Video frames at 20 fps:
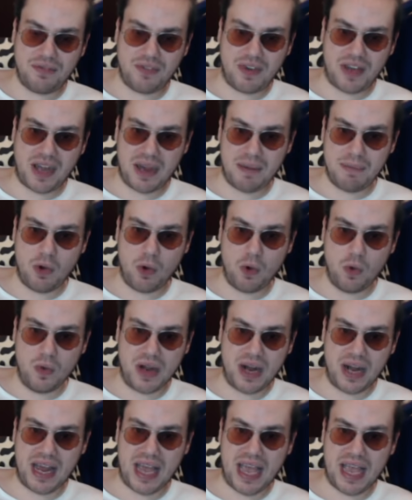faremo
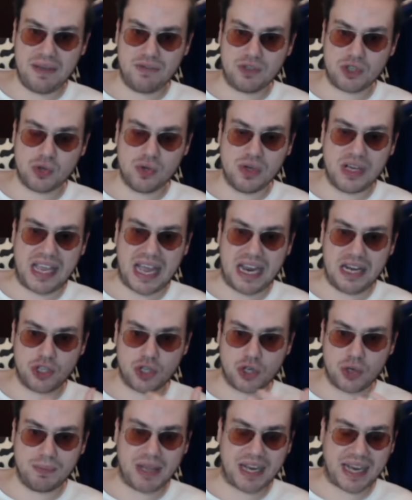una live sul
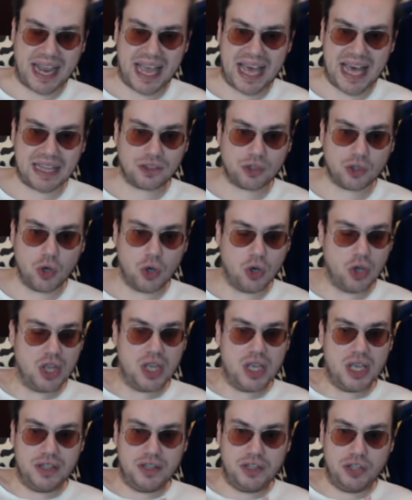calciomercato
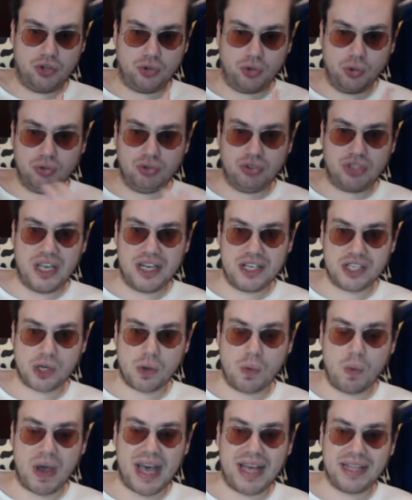di tutte le
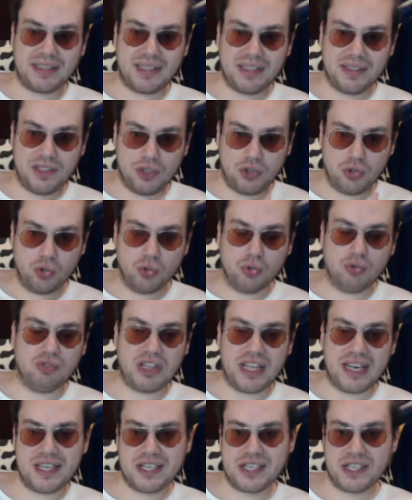squadre, di
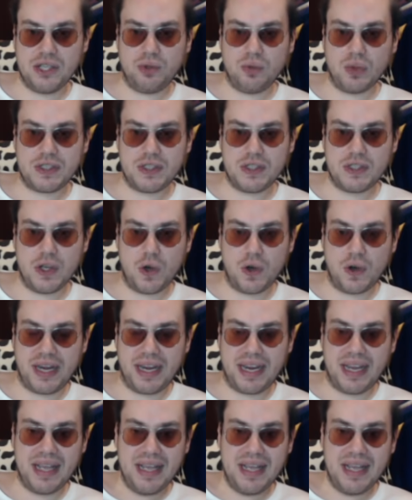tutte le situazioni